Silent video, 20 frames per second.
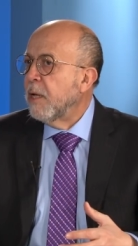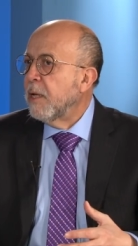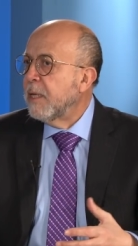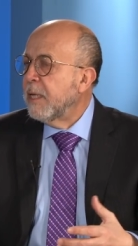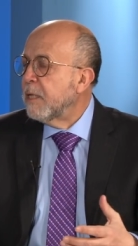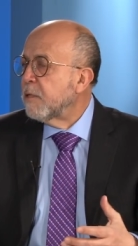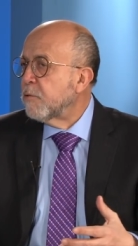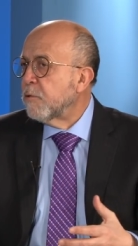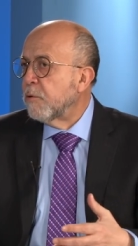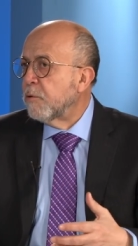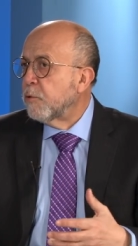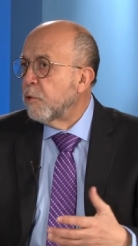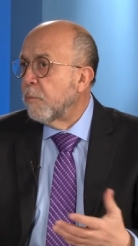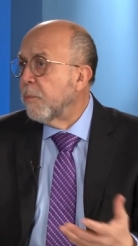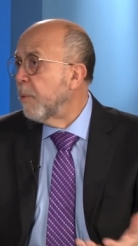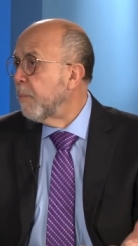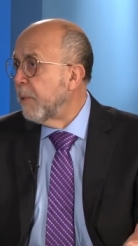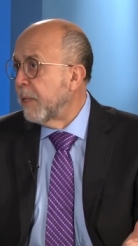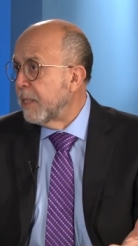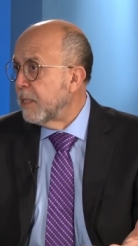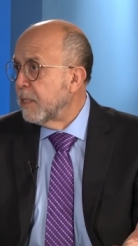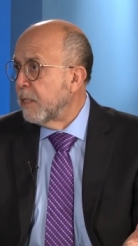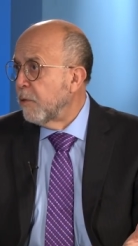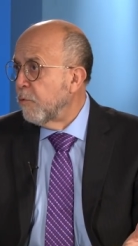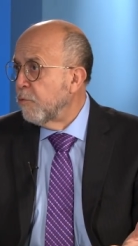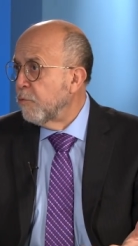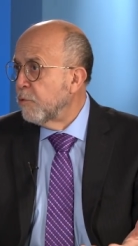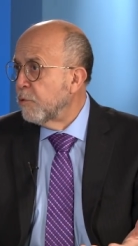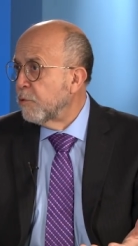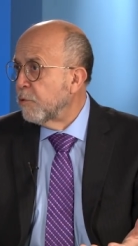Y eso no me parece
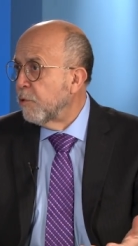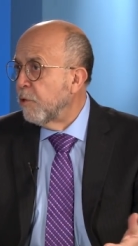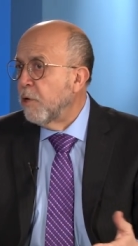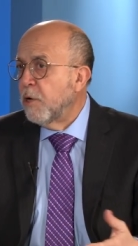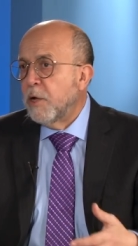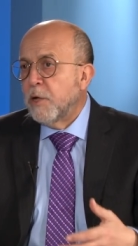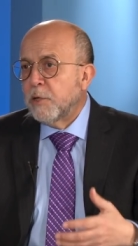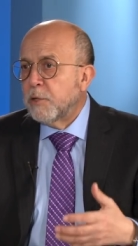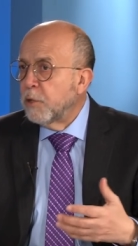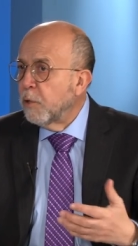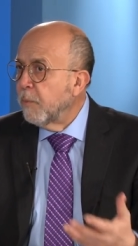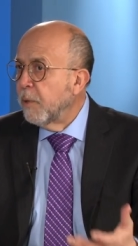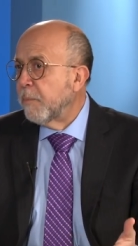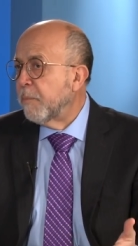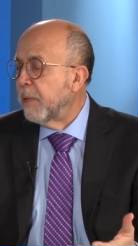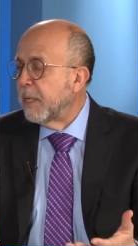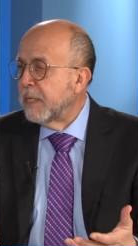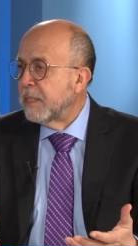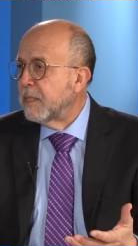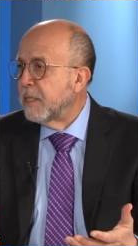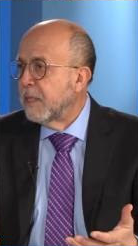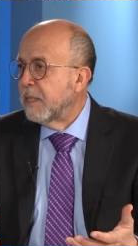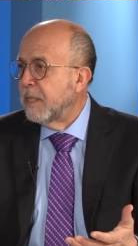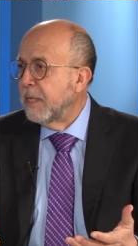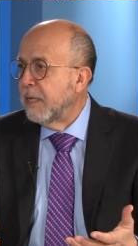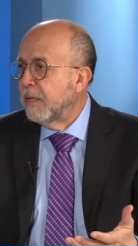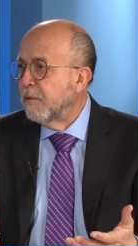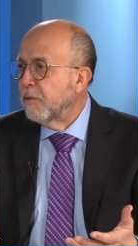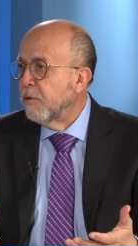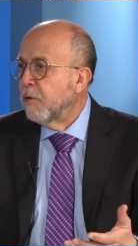justo, no me parece
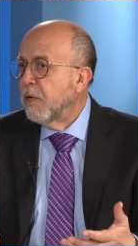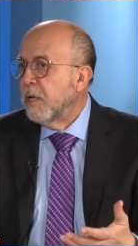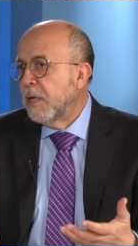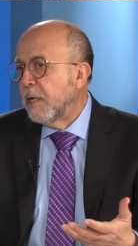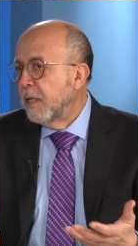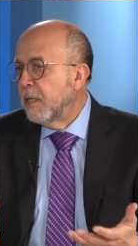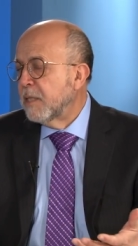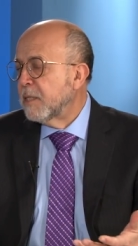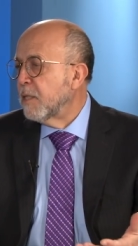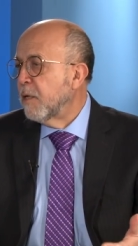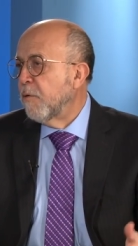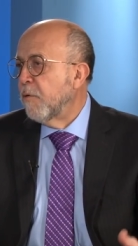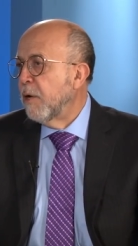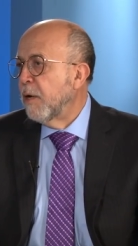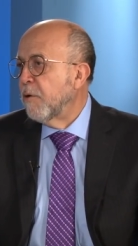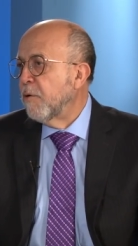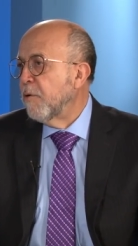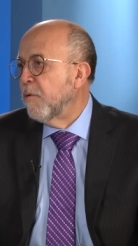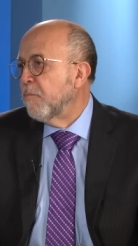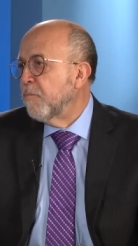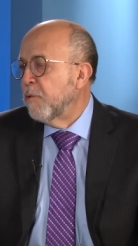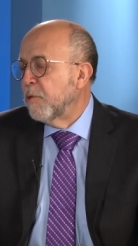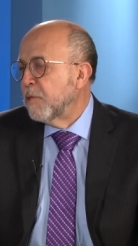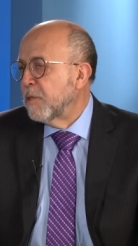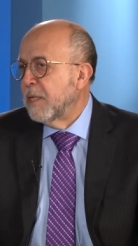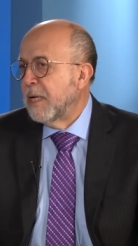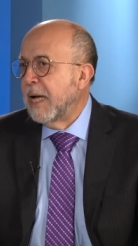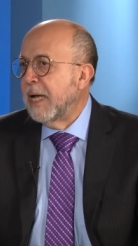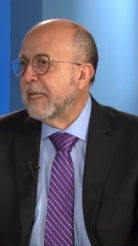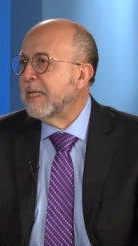digno y desde luego
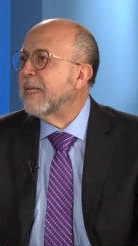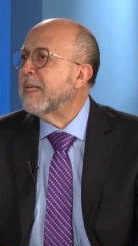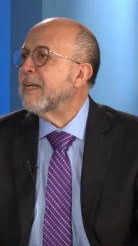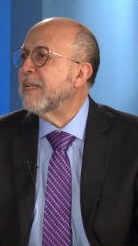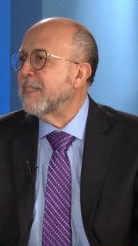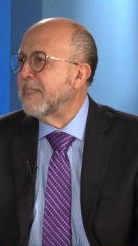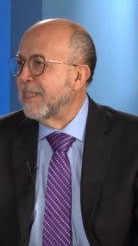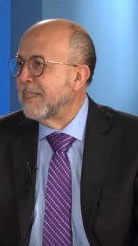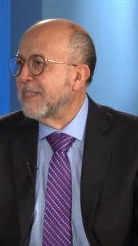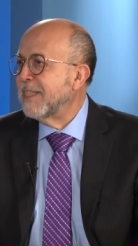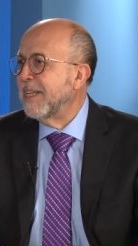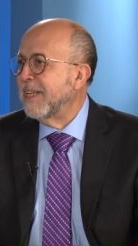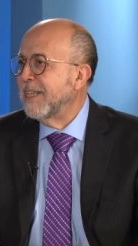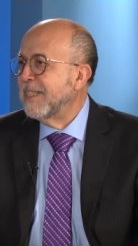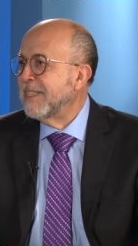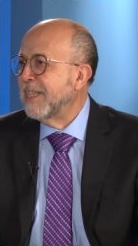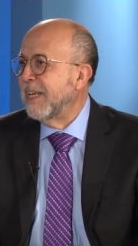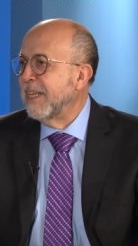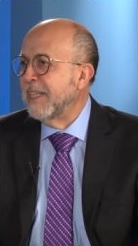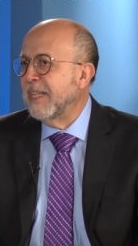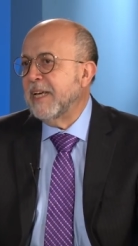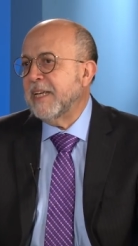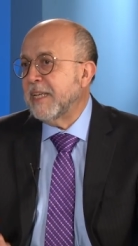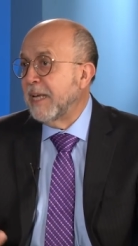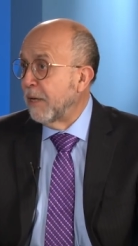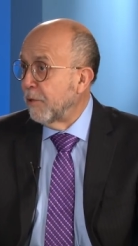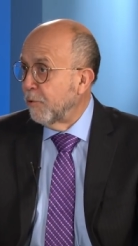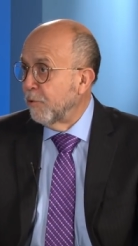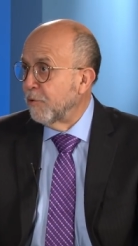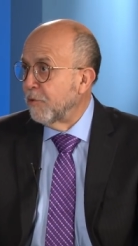pues hay que rechazar esa idea y
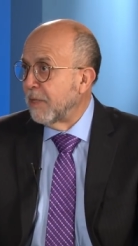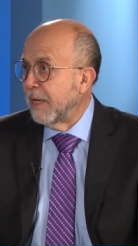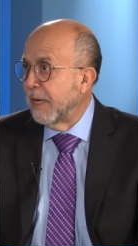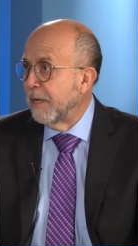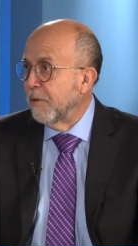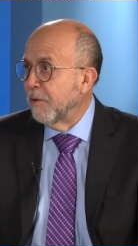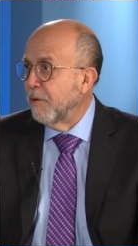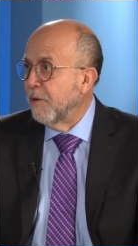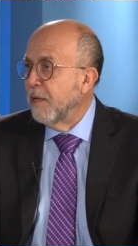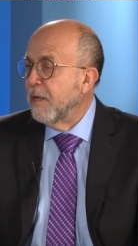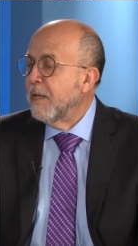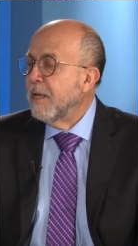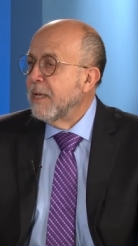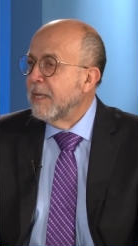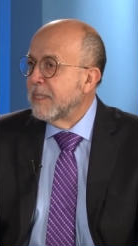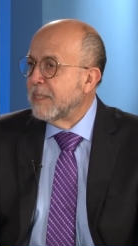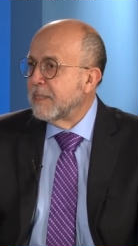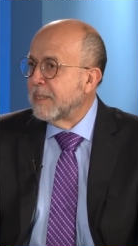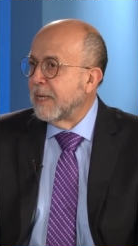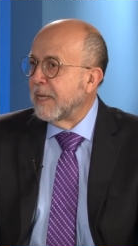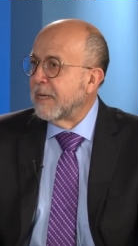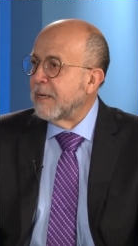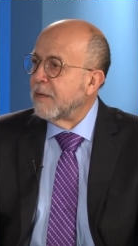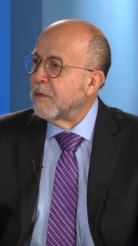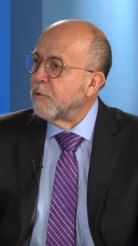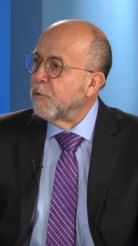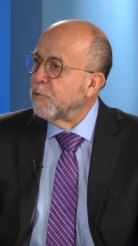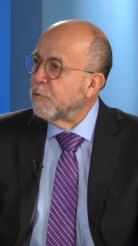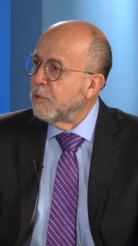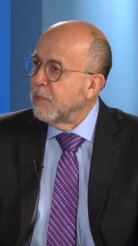al contrario,
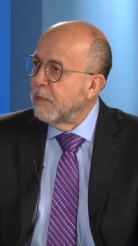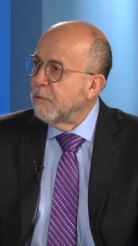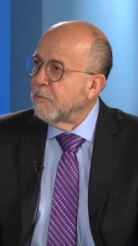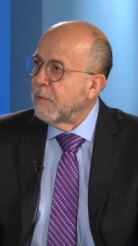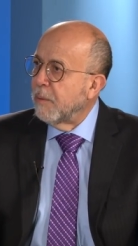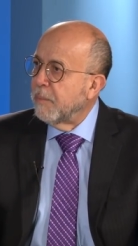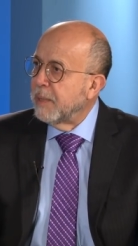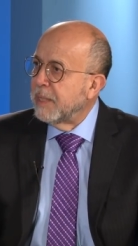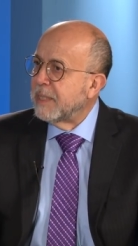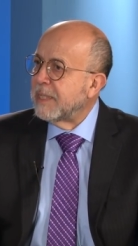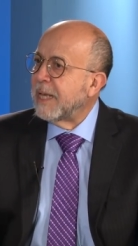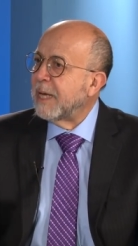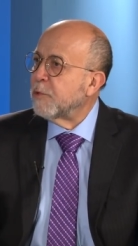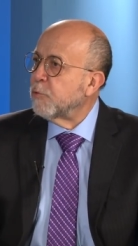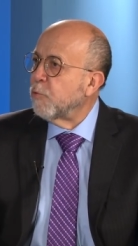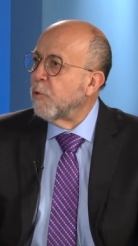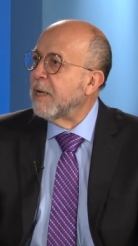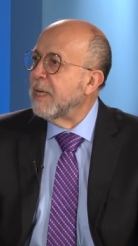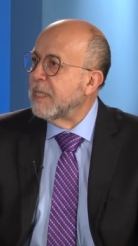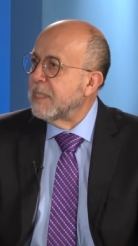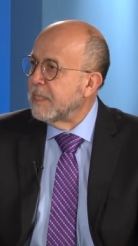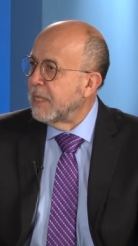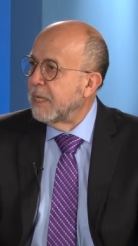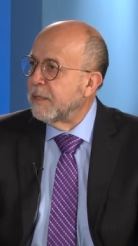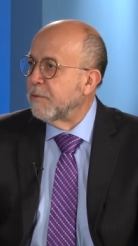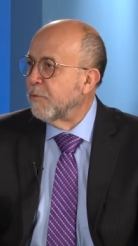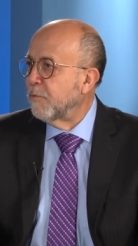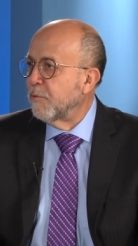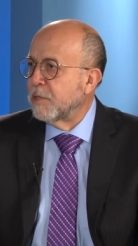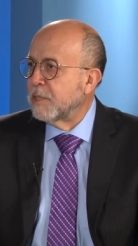estar continuamente
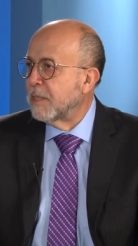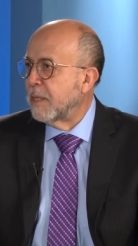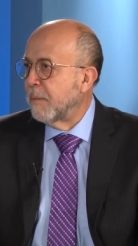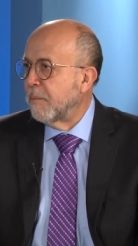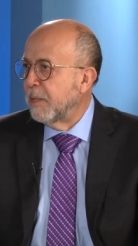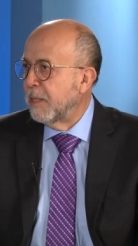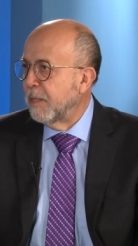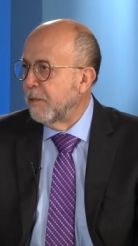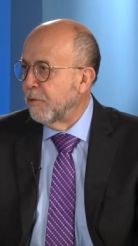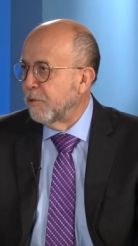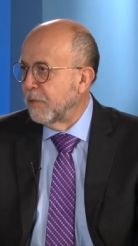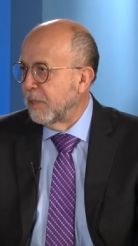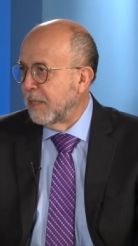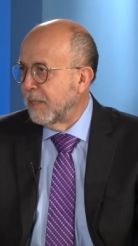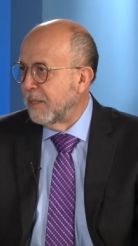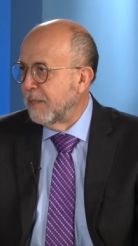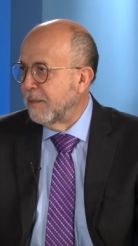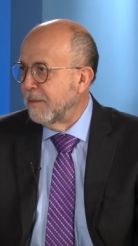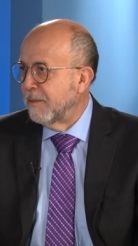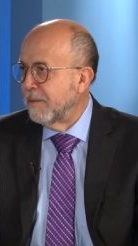actualizando nuestra vida erótica.